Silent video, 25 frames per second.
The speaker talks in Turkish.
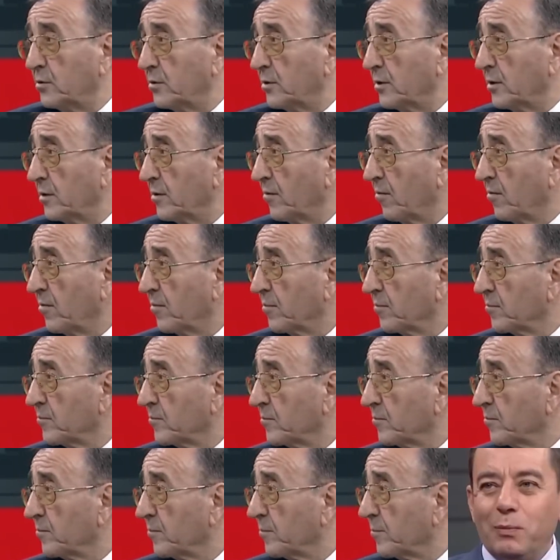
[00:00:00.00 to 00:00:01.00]
Evet, aslında
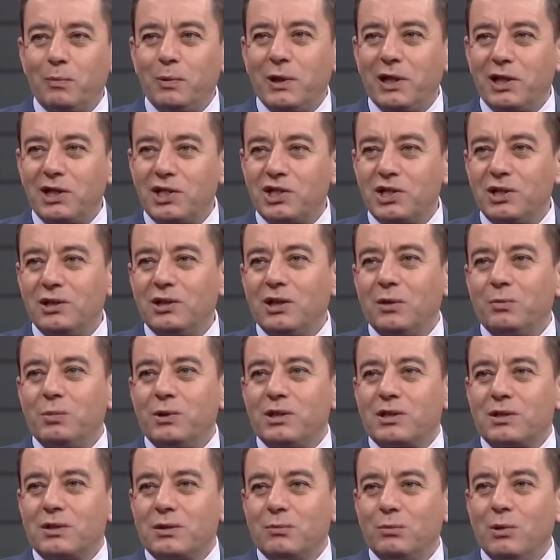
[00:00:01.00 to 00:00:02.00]
bu galipler için de
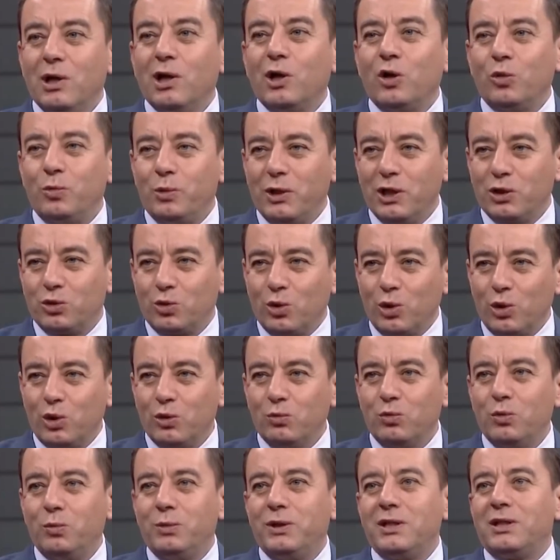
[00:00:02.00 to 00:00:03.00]
bir mağlubiyet
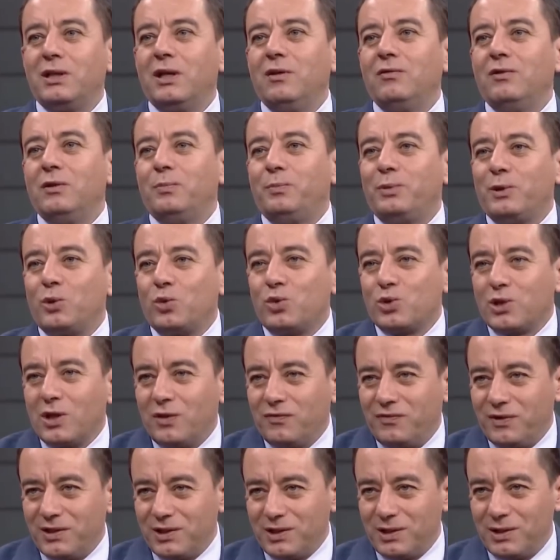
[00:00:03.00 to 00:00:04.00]
oldu. Bu bir nevi Pirus
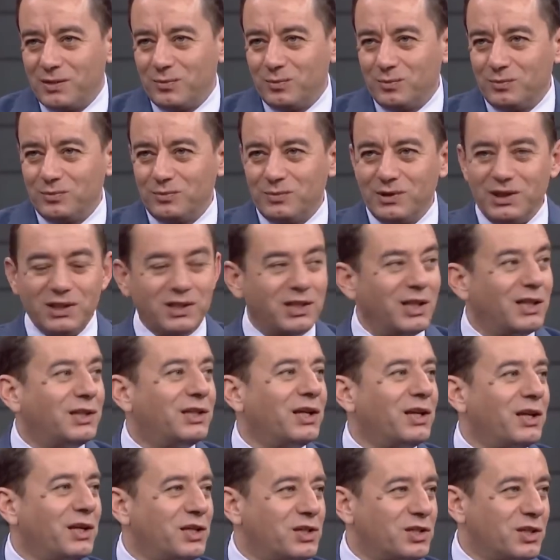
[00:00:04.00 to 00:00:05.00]
zaferi
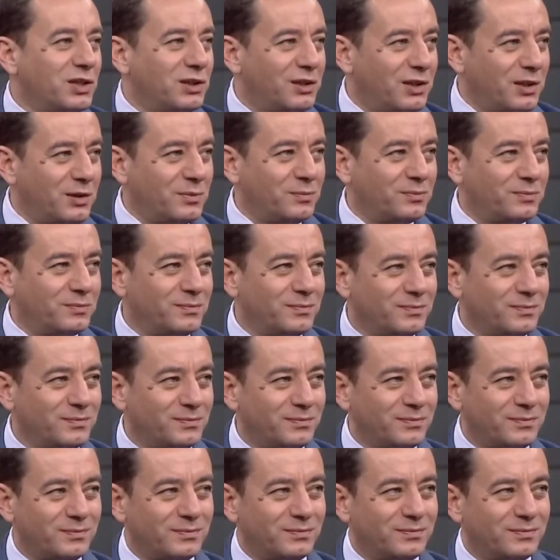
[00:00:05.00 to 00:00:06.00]
İngiltere içinde.
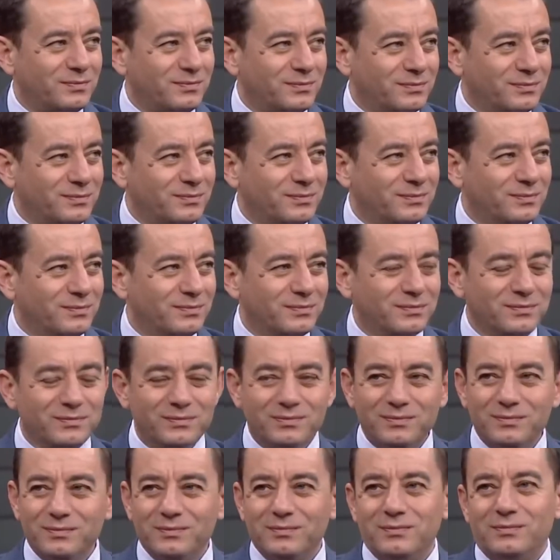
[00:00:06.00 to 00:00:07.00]
Tabii tabii.
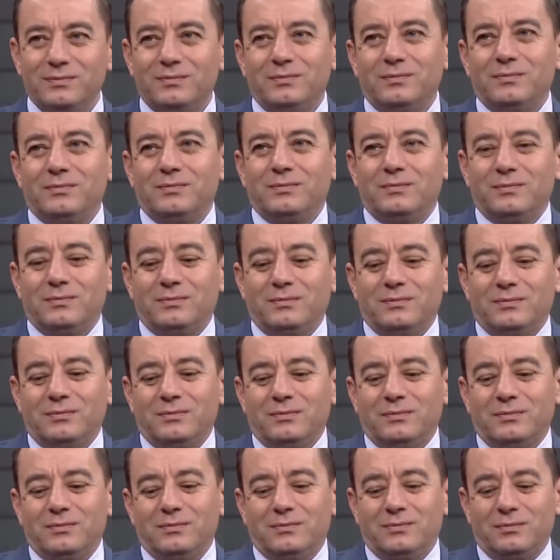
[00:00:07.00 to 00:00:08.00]
Yani
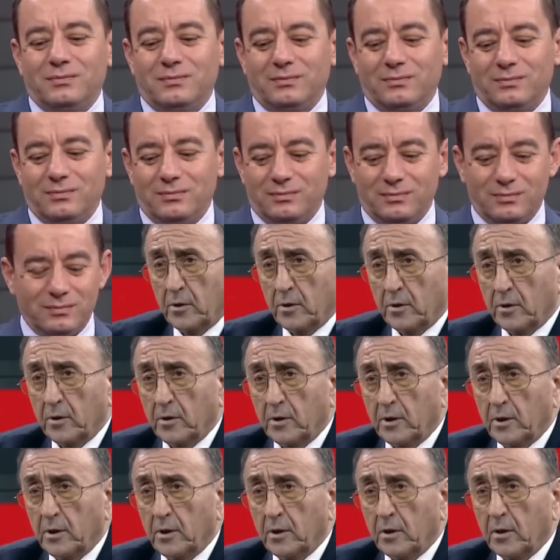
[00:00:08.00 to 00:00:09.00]
imparatorluklar tarihe gömüldü.
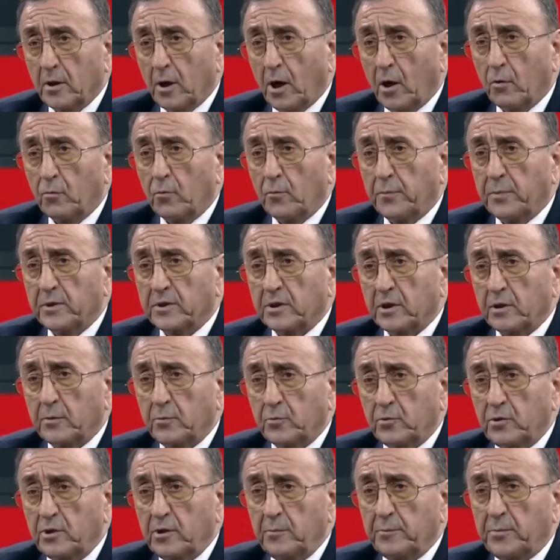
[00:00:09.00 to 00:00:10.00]
Avrupa'daki
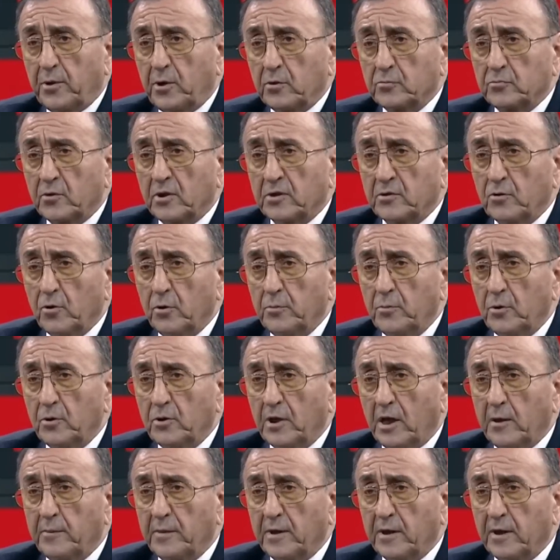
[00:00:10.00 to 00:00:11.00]
bütün imparatorluklar
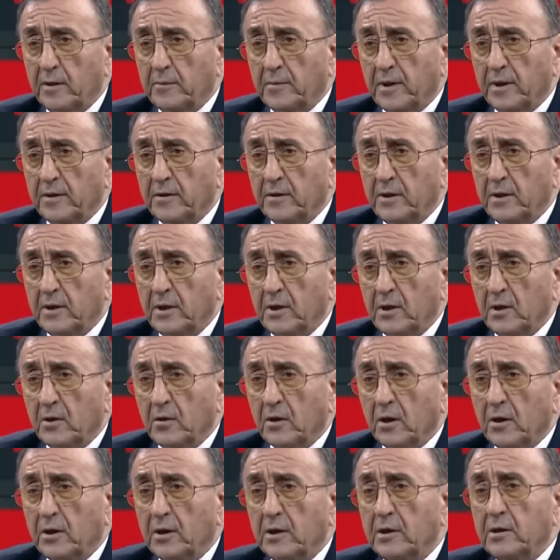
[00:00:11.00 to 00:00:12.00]
gömüldü hemen hemen.
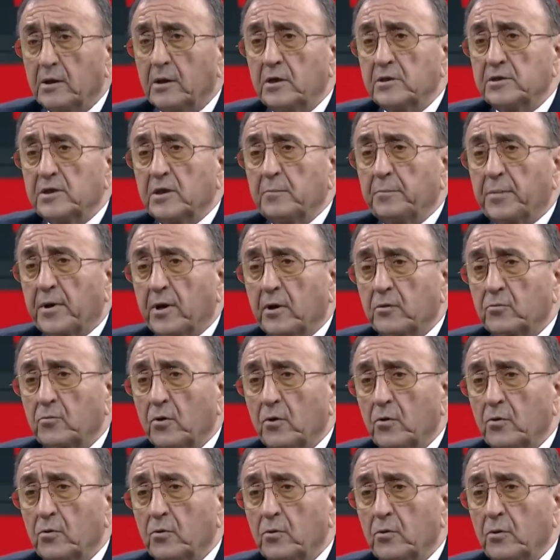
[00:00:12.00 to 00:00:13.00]
E, İngiliz
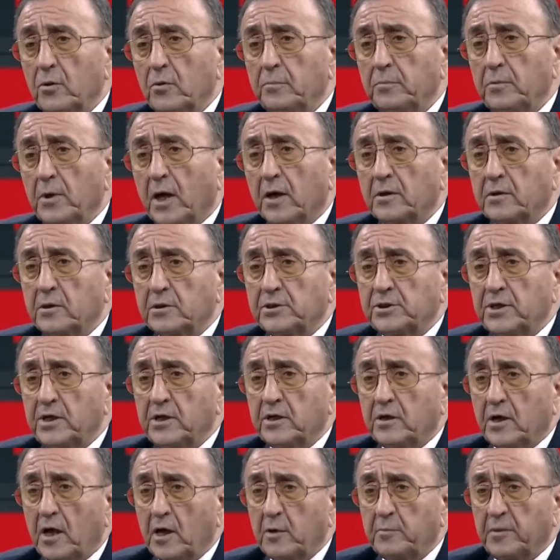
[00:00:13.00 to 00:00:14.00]
İmparatorluğu artık
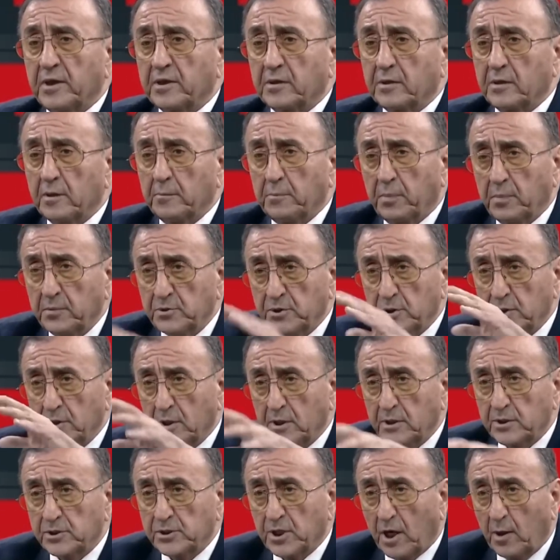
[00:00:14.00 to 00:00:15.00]
şeyi kaybetti,
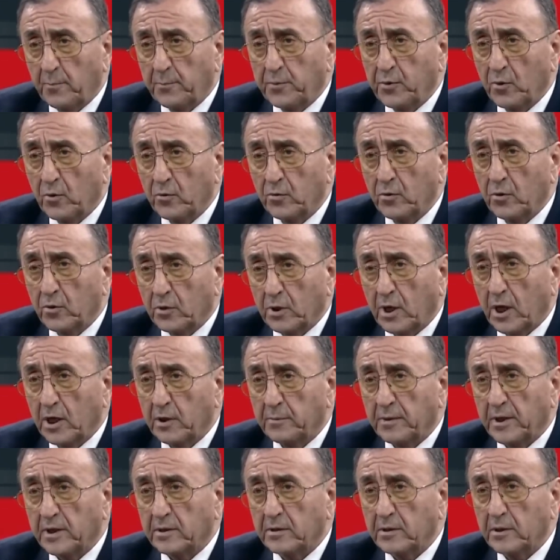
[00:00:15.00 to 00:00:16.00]
e, şampiyonluğu
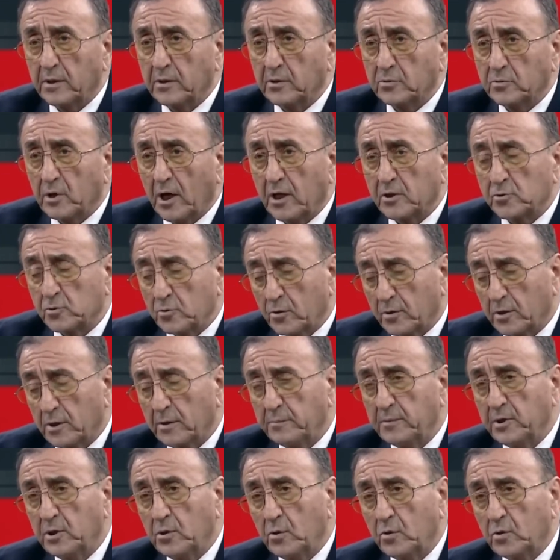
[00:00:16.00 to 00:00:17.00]
kaybetti. Daha sonra
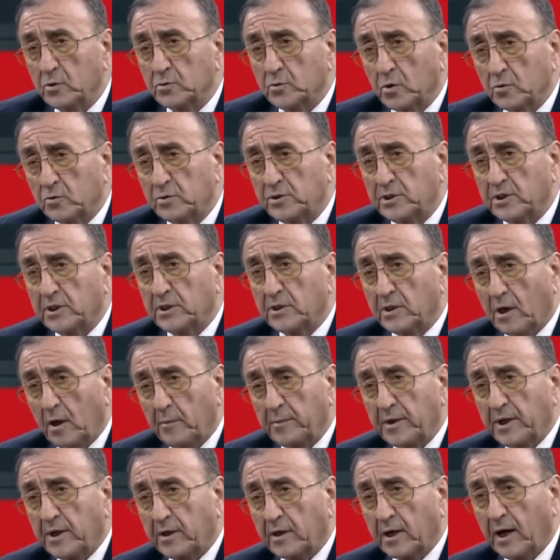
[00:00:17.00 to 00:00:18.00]
1932'de
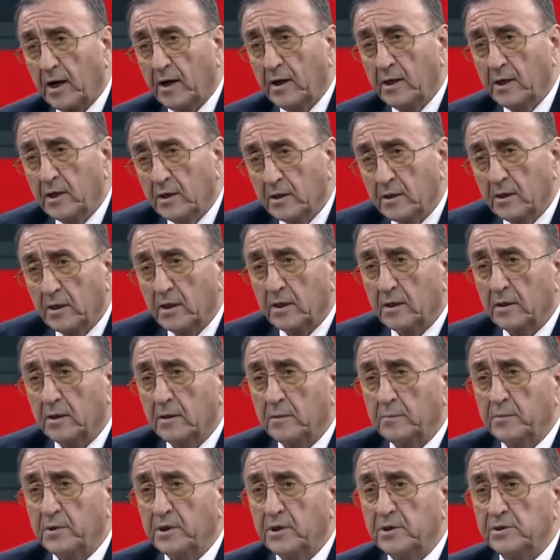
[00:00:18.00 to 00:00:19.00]
Amerika
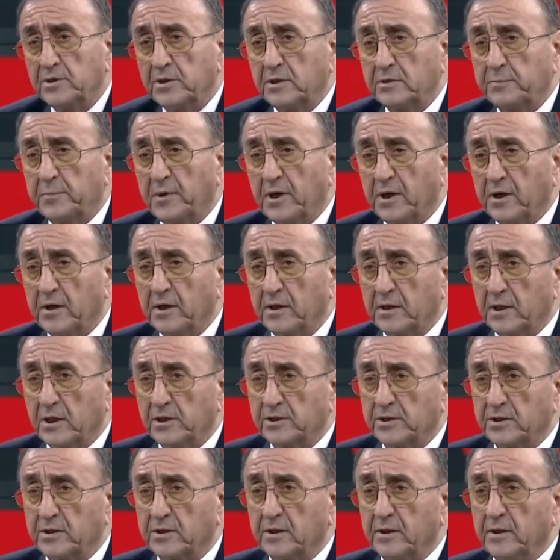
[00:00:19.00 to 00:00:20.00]
e, birinci plana
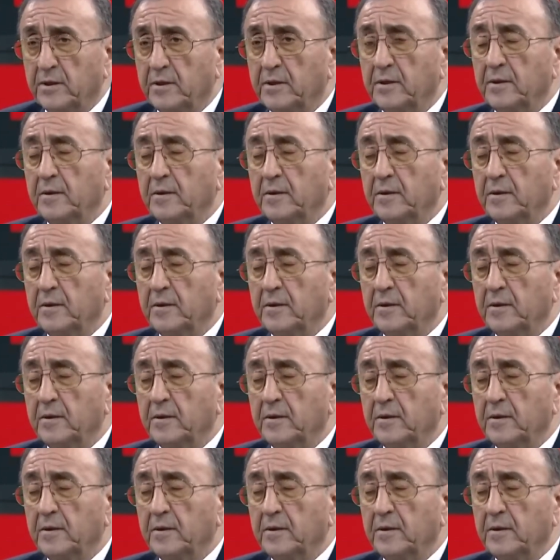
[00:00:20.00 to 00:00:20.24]
geçti. Girdi.